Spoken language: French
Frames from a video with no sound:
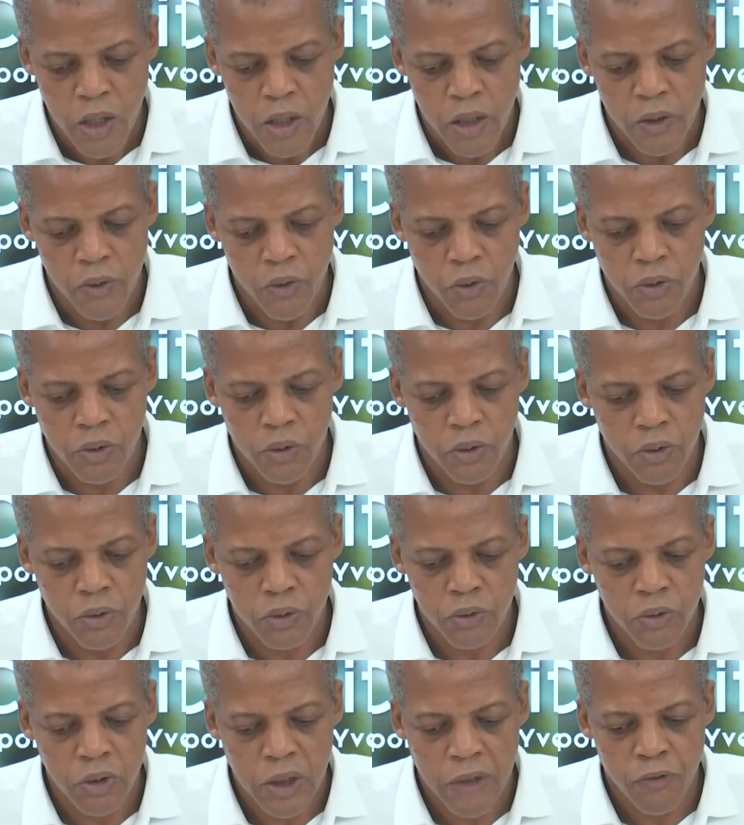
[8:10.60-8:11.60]
Et donc,
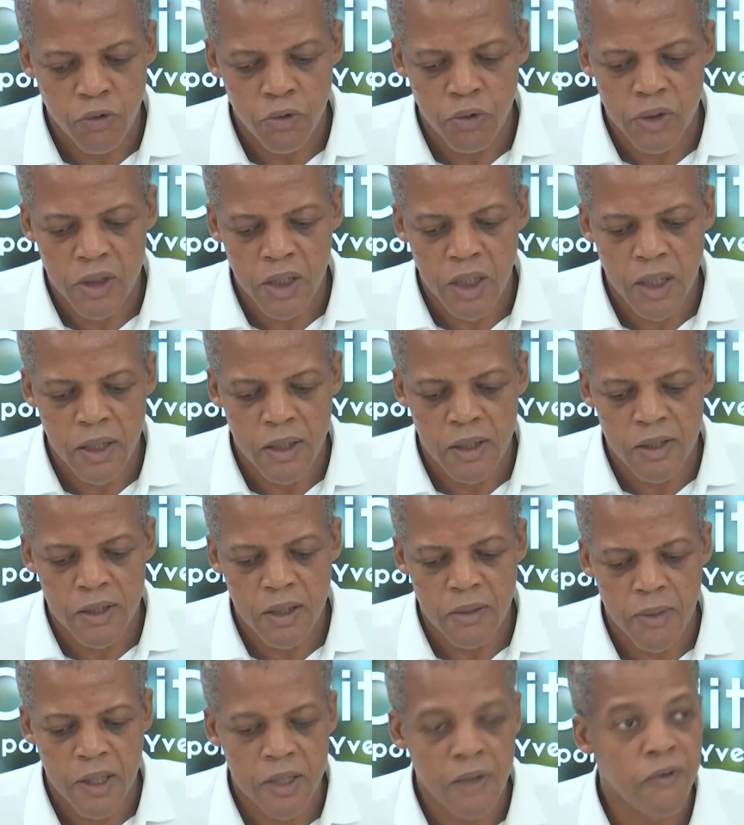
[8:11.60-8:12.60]
non, non, la volonté a
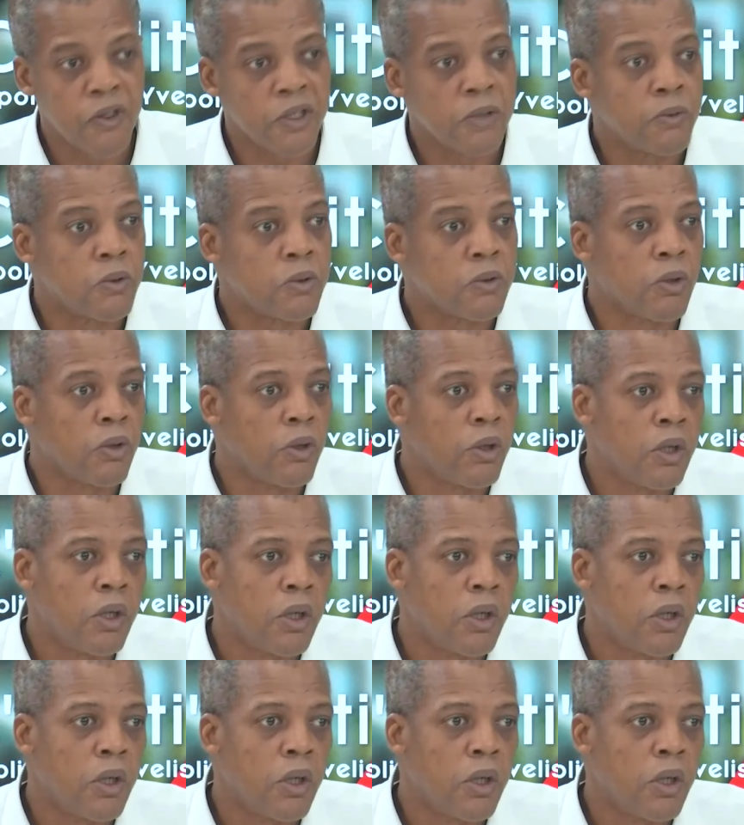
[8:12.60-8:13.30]
été manifeste puisque.